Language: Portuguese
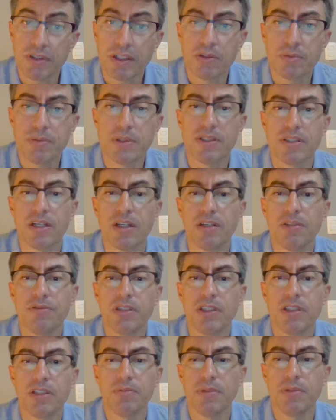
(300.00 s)
vai começar a
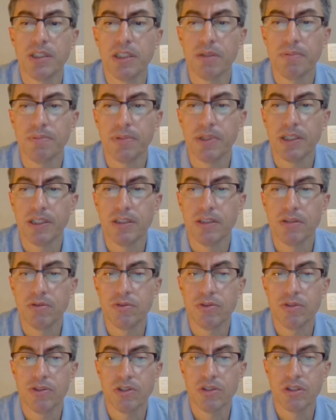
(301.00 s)
ver também a parte do
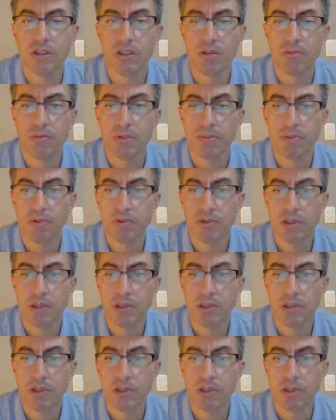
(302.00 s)
sistema